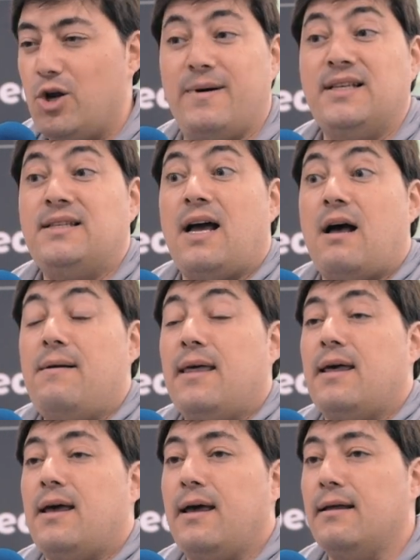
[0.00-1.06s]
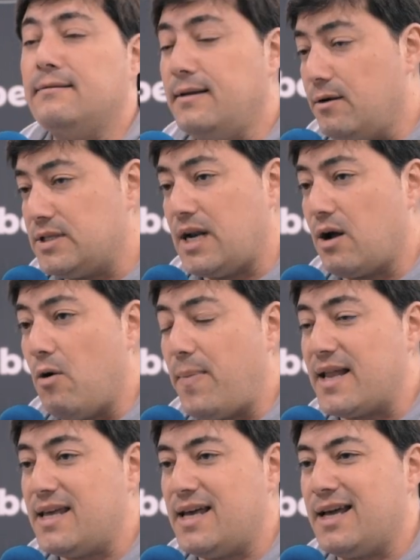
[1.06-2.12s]
Lo más destacable de, nuestra
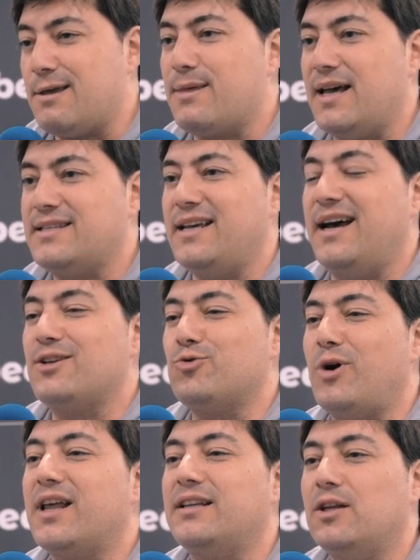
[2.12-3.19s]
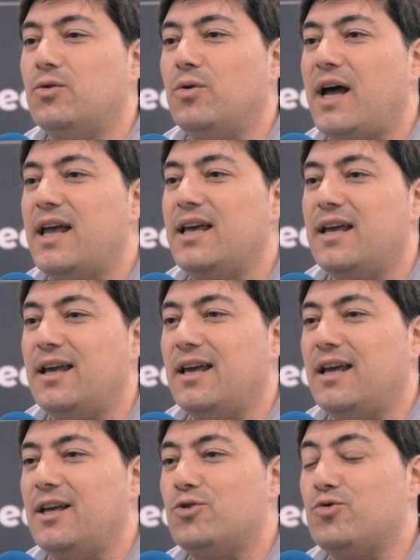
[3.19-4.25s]
compañía quizás sea su arquitectura
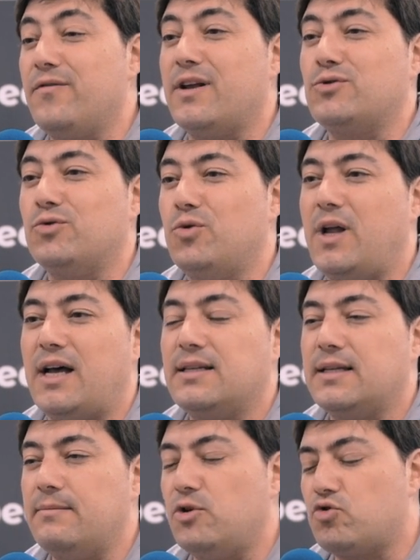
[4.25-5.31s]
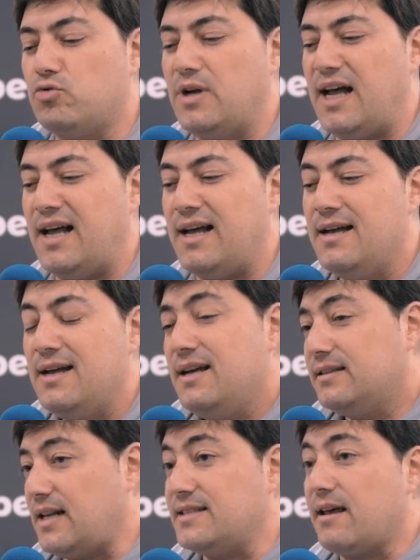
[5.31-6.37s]
y, su infraestructura. Tenemos una
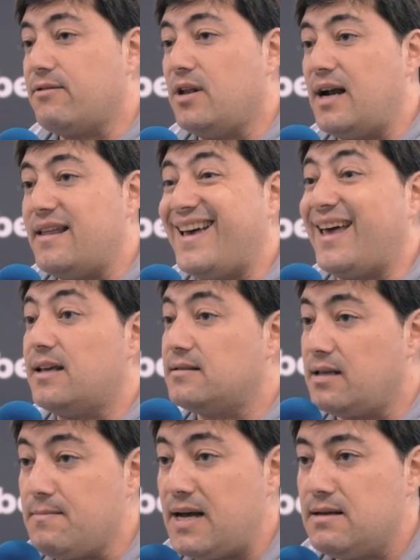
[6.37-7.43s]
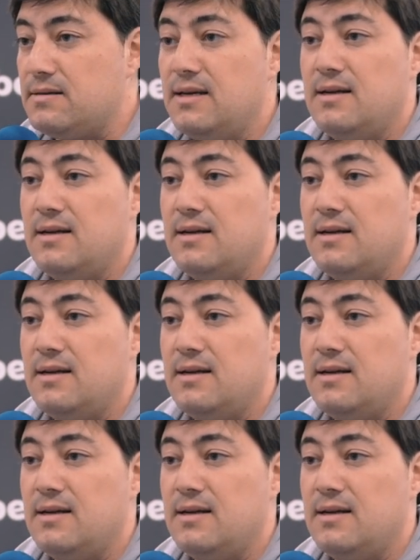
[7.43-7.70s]
transaccionalidad extrema.